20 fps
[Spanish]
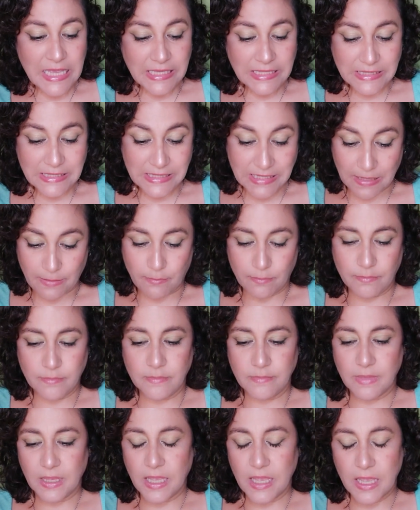Sí,
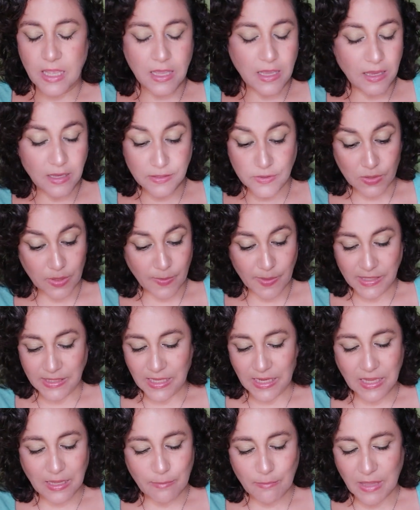mm, eh, es una
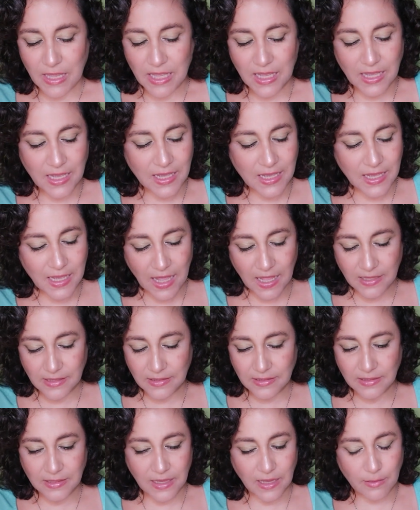paleta que me
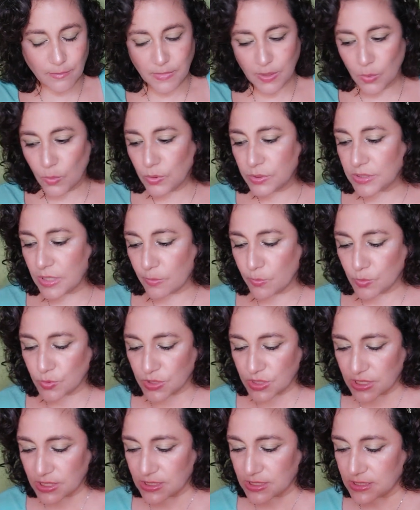encanta, me gusta
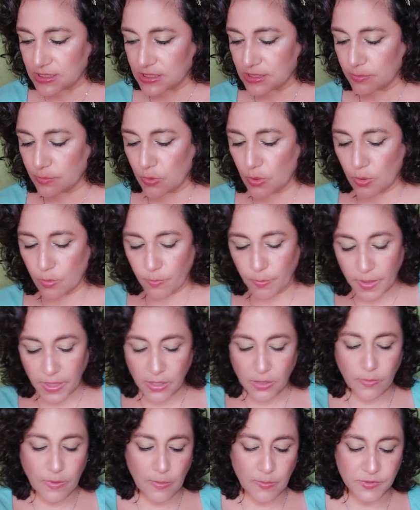muchísimo,
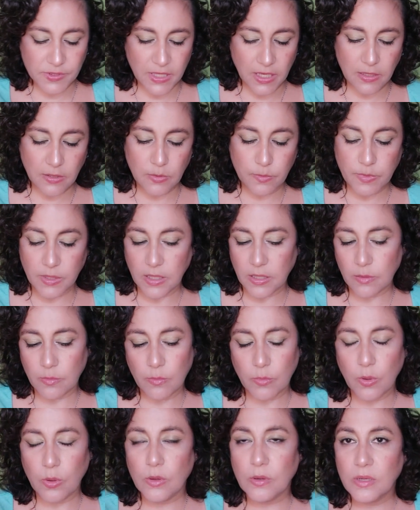pero vamos a lo
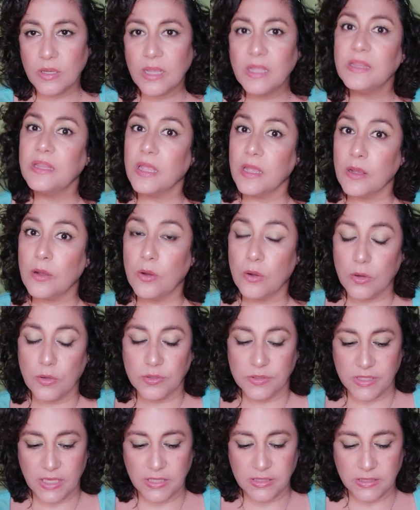mismo, que tengo
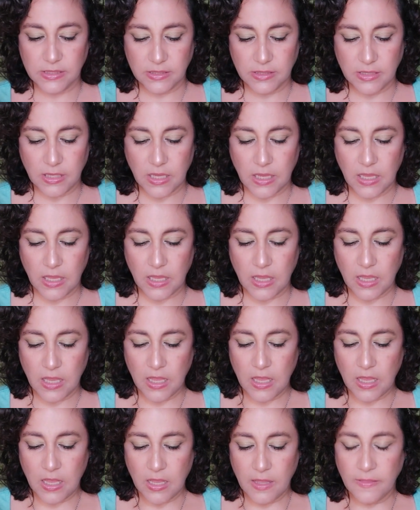cosas de
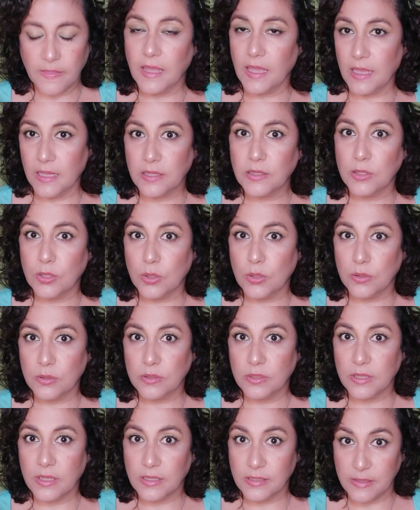de esto,
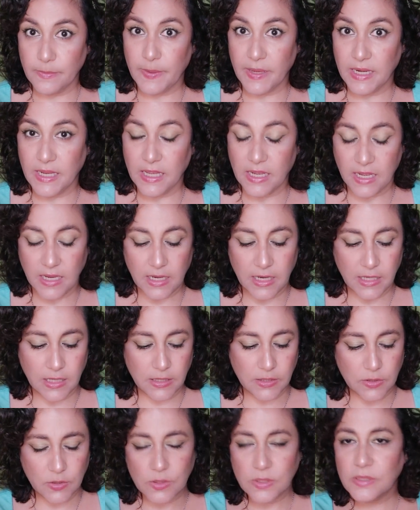que se parezcan a
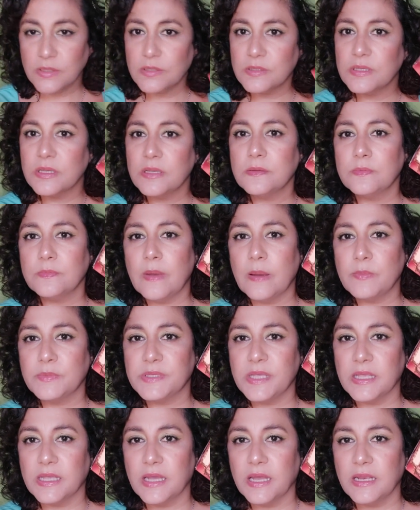esto. Entonces
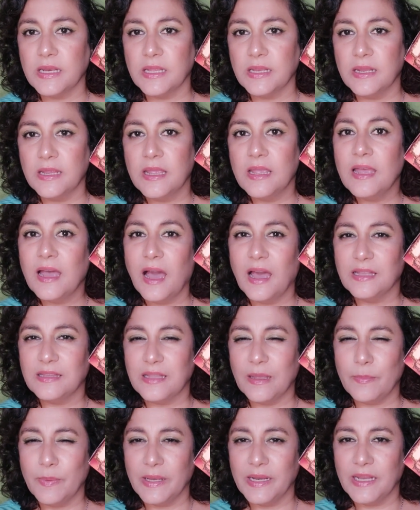vamos a dejar ir a
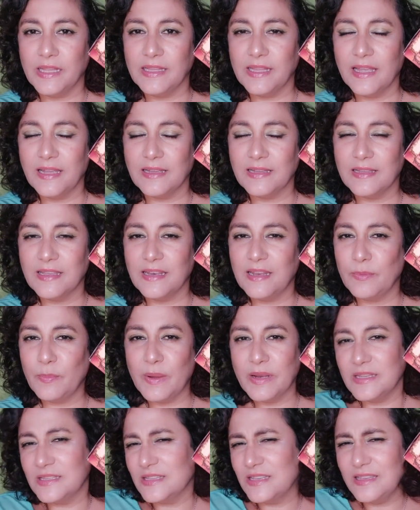esta paleta que les
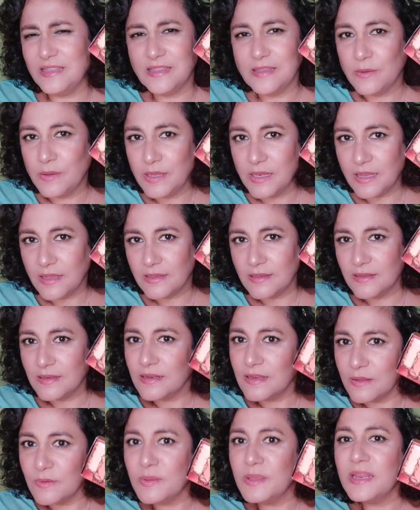parece es divina,
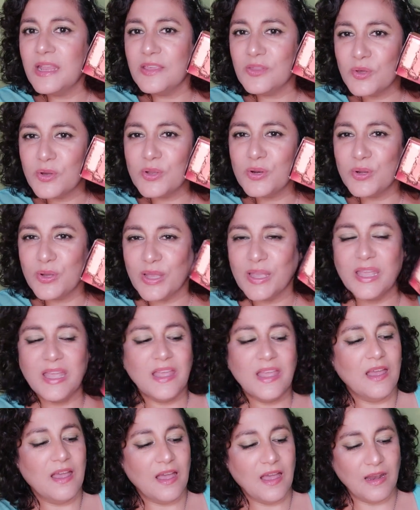divina y yo creo que
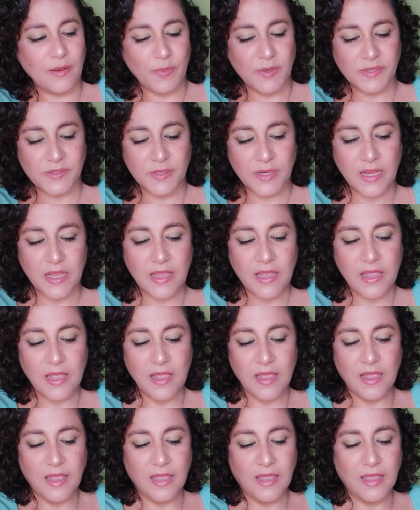a la persona
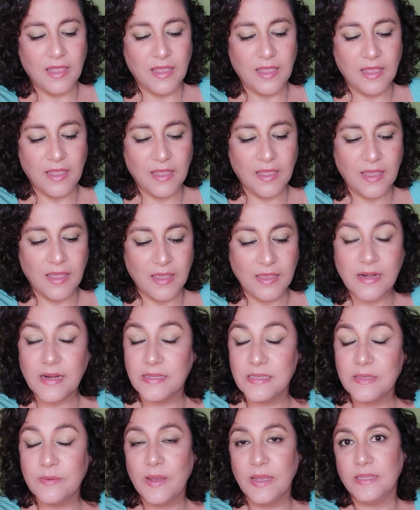eh, que
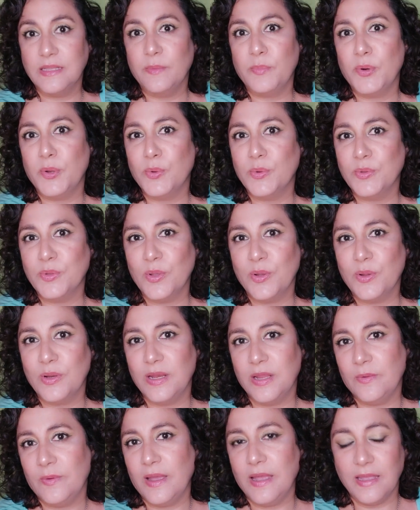reciba este producto
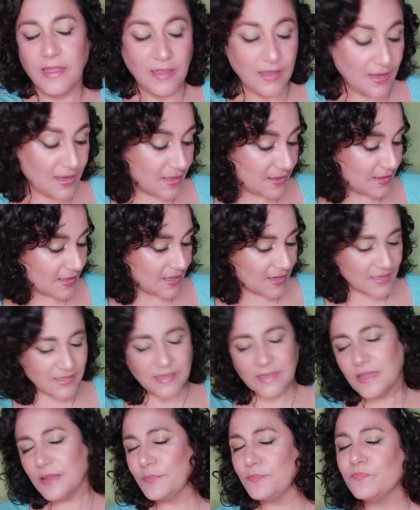le va a encantar.
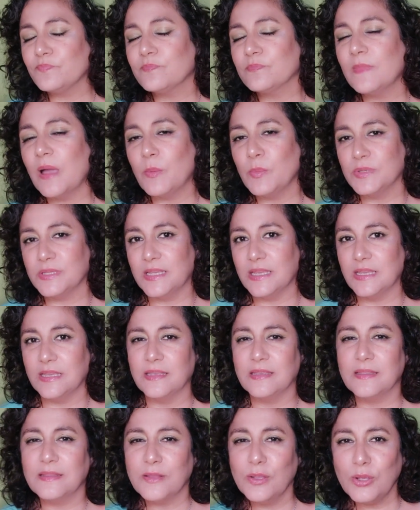Así que vamos a
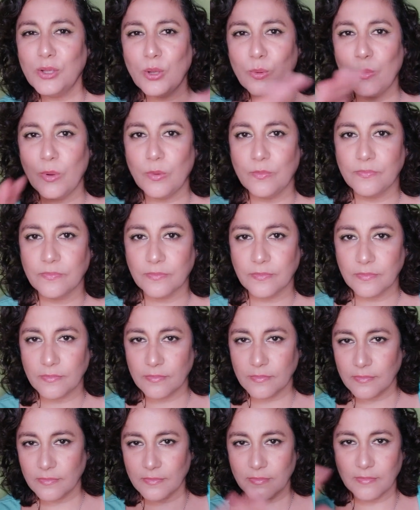ir Estoy como
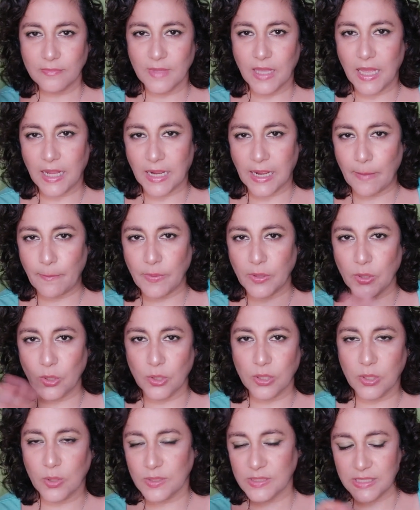rápido,
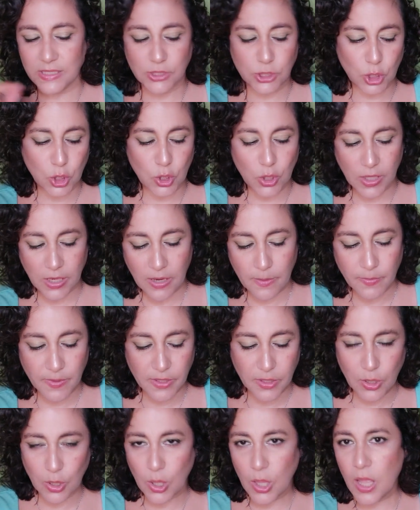quiero hacer todo
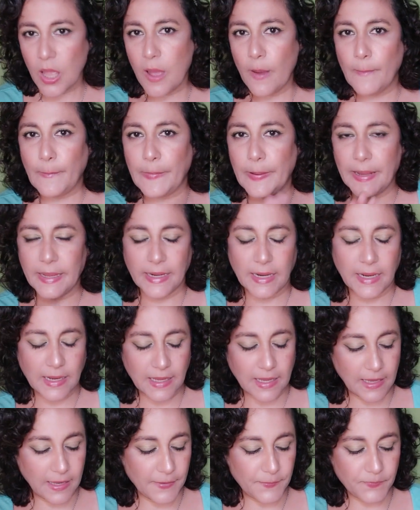rápido para
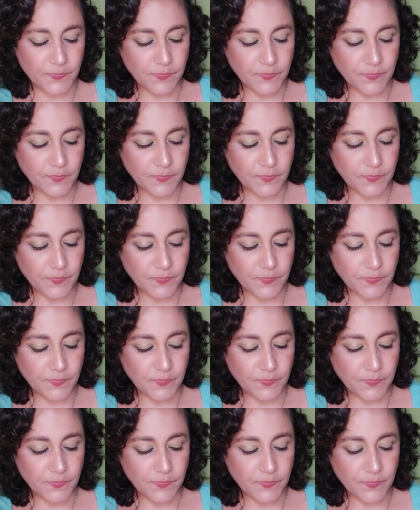que